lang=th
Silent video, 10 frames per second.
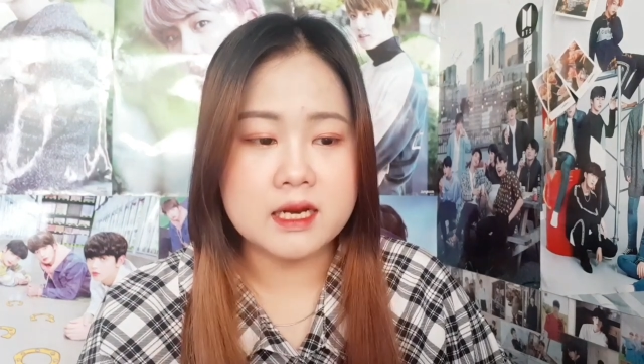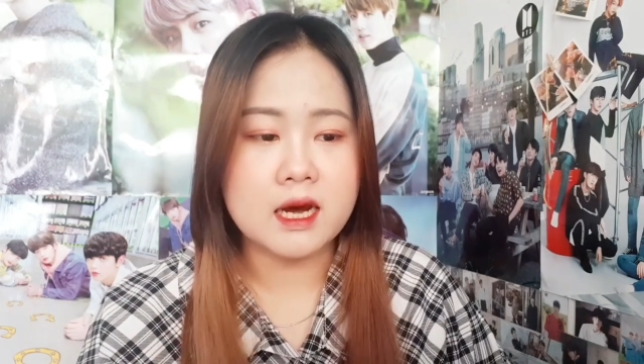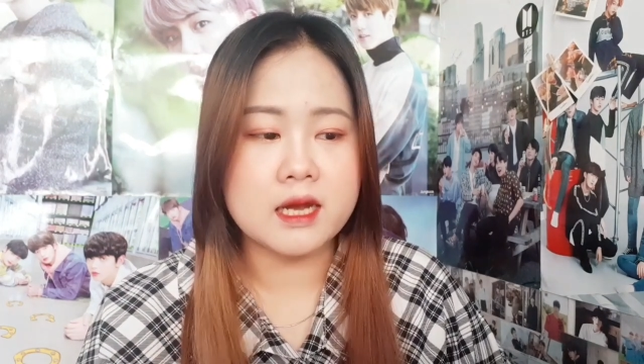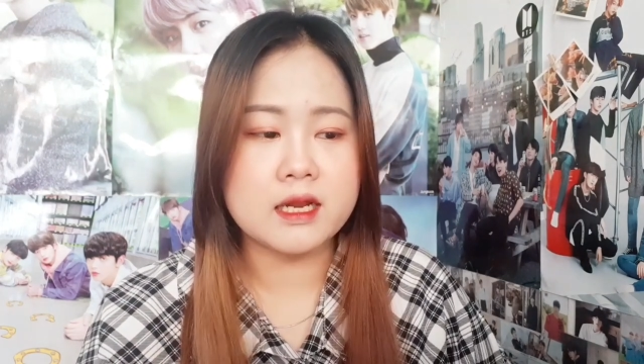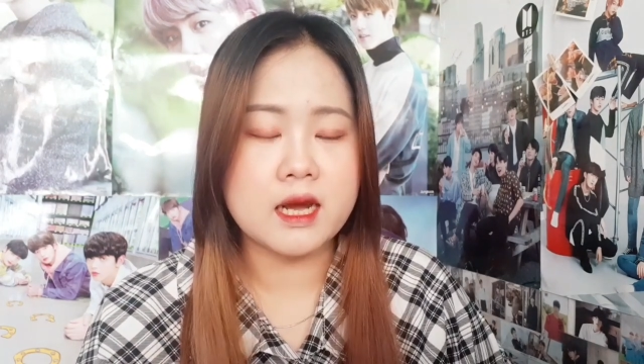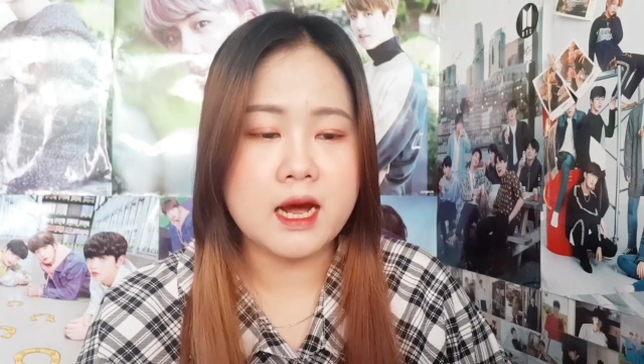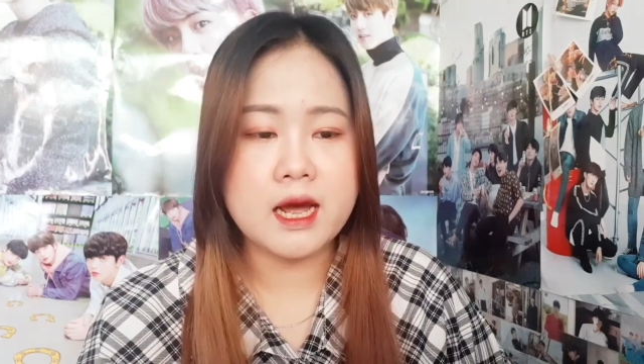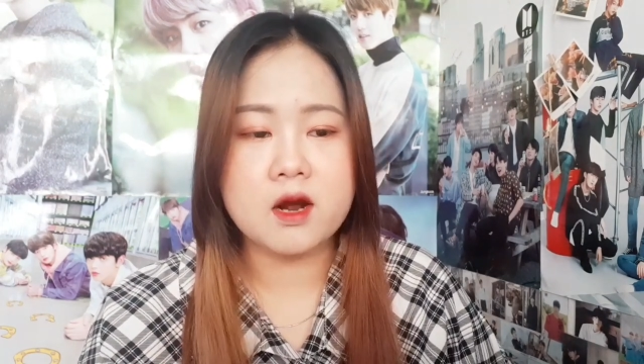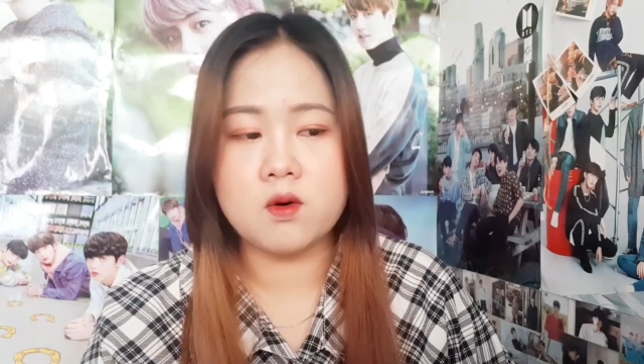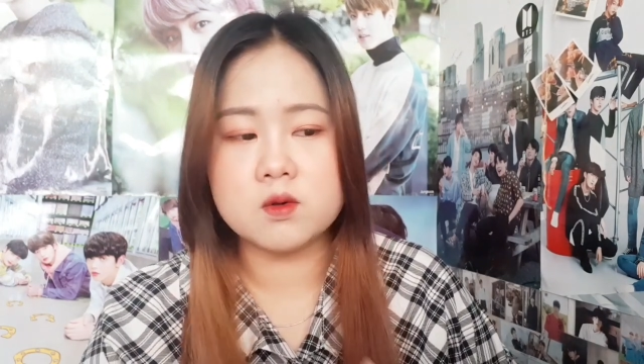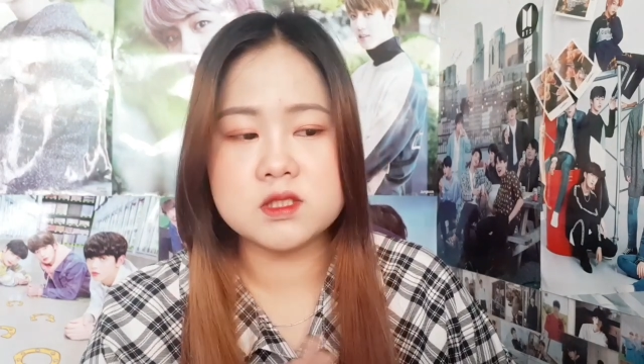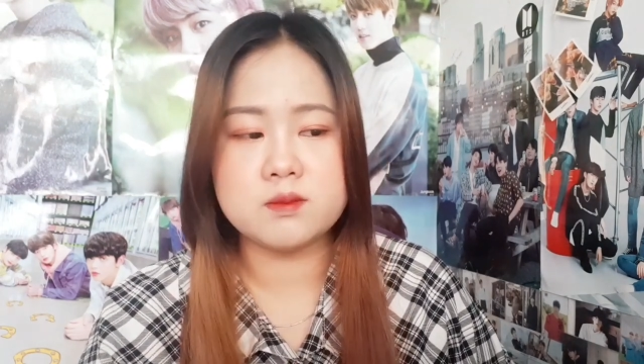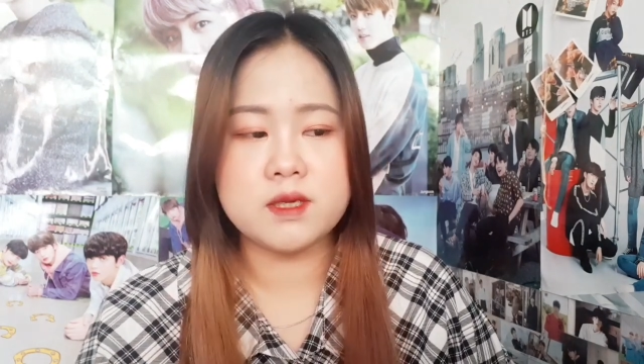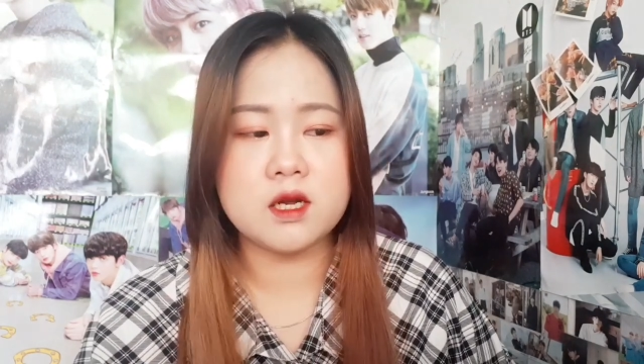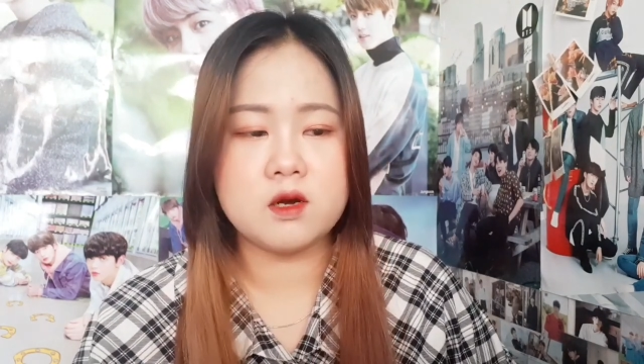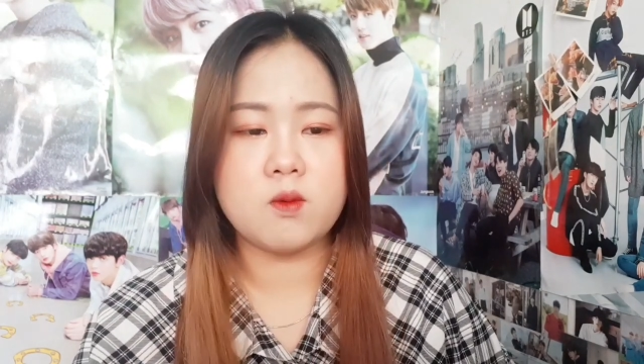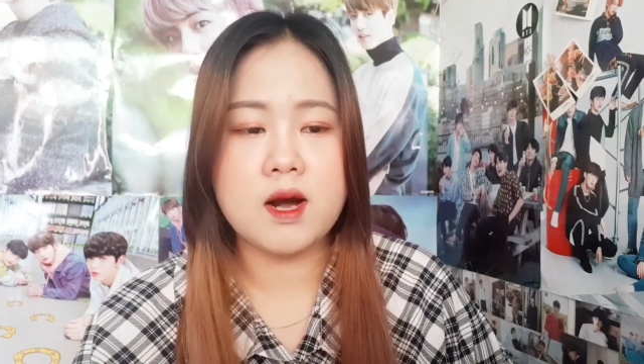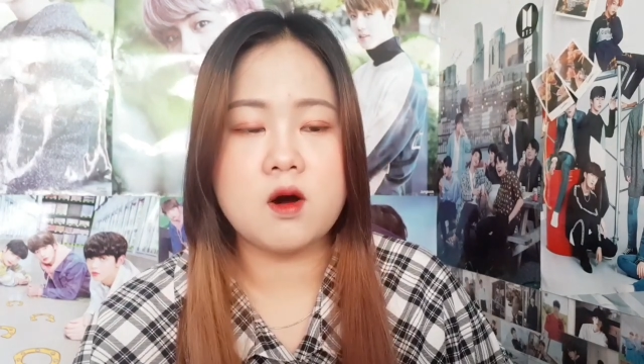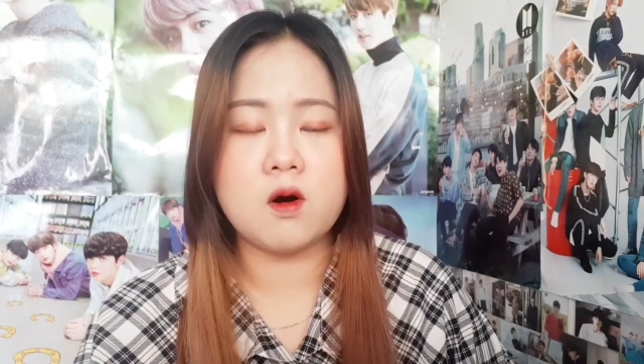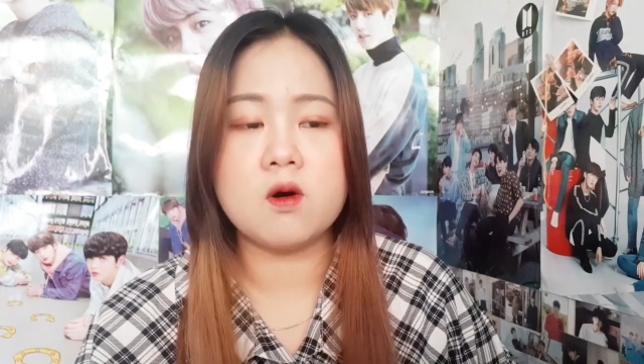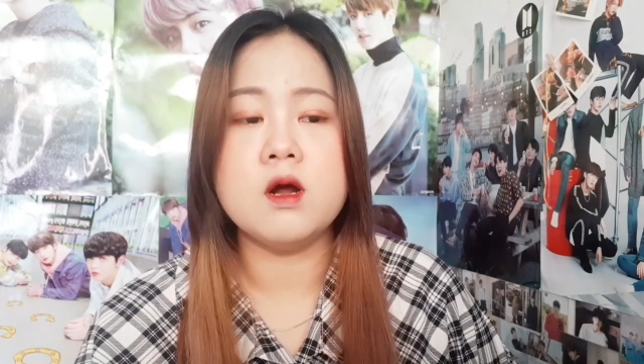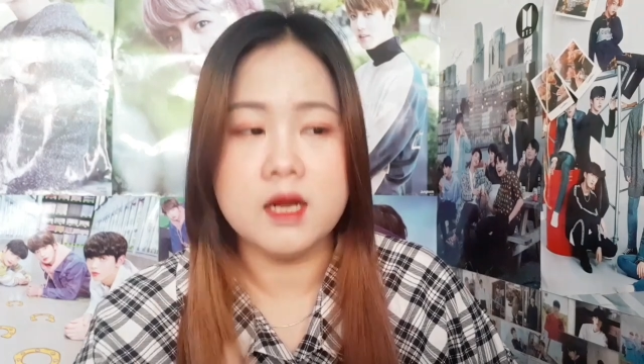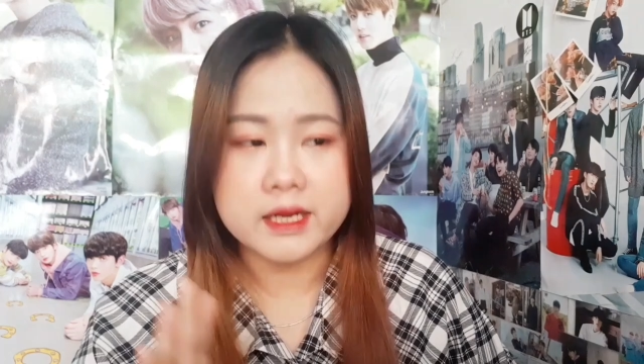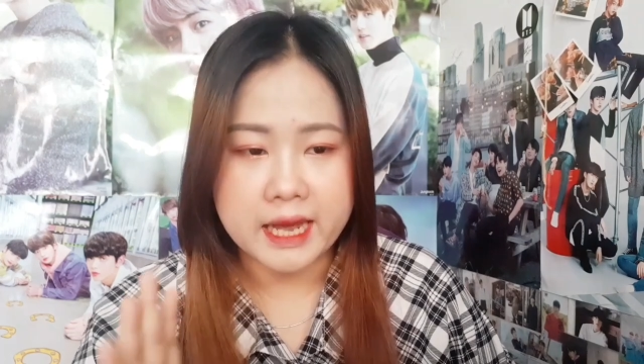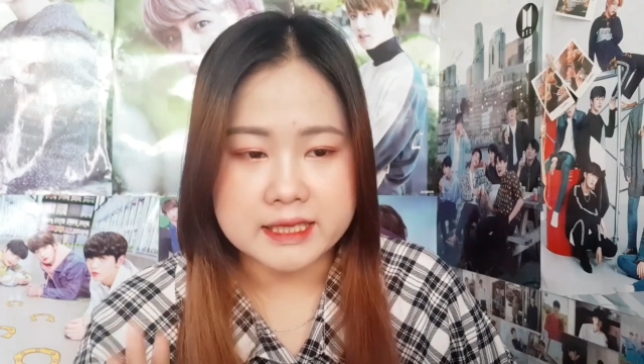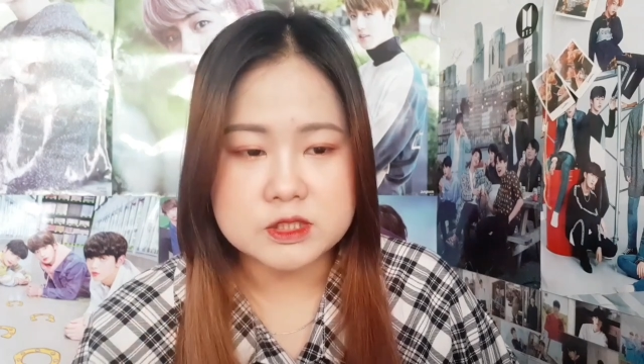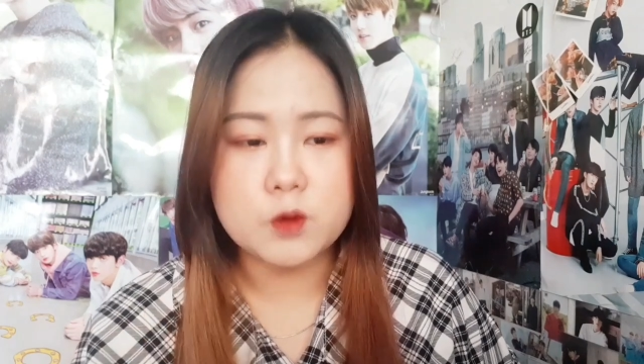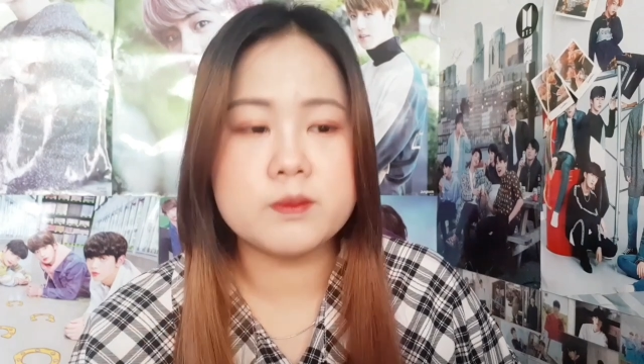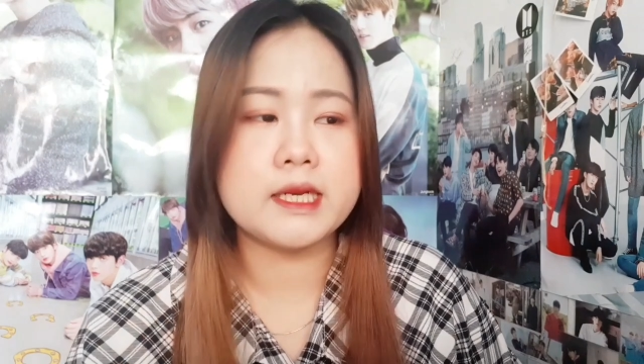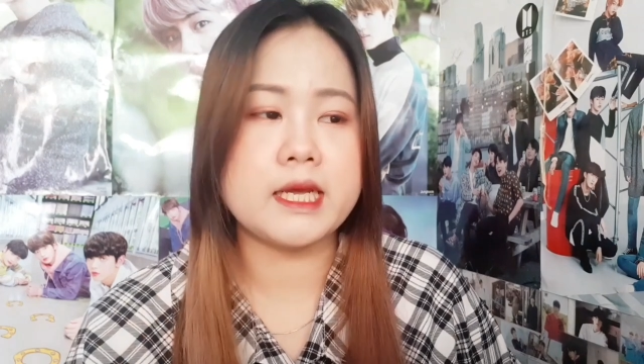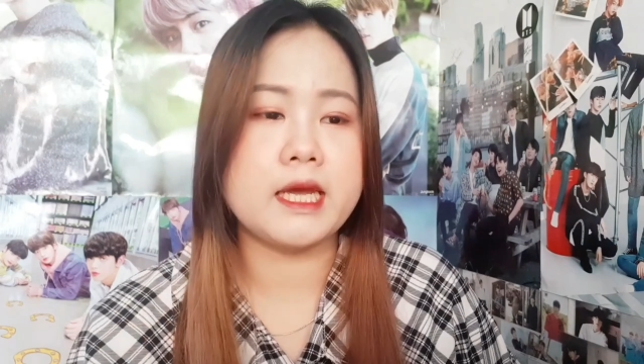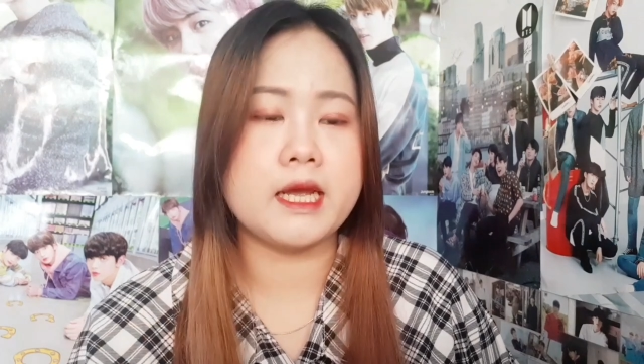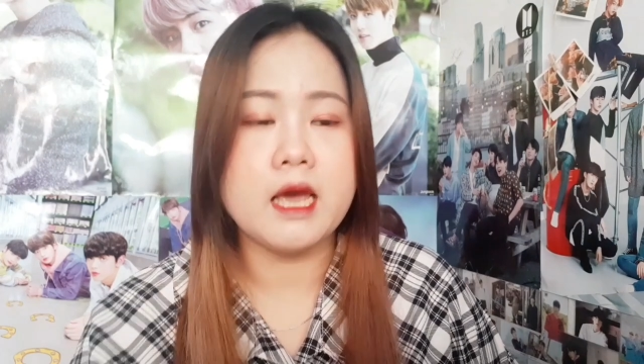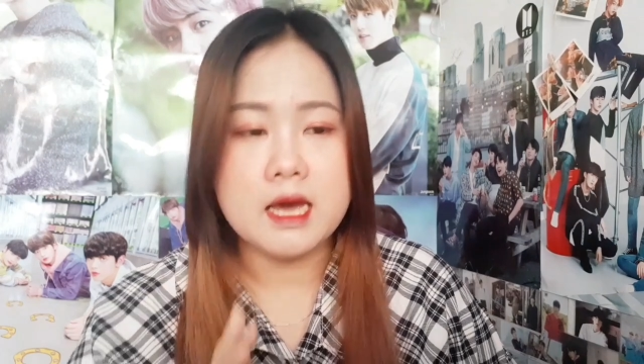นะคะในค่ายของ โอ จี เอ็ม อี หรือว่าของแกงส้มนั่นเอง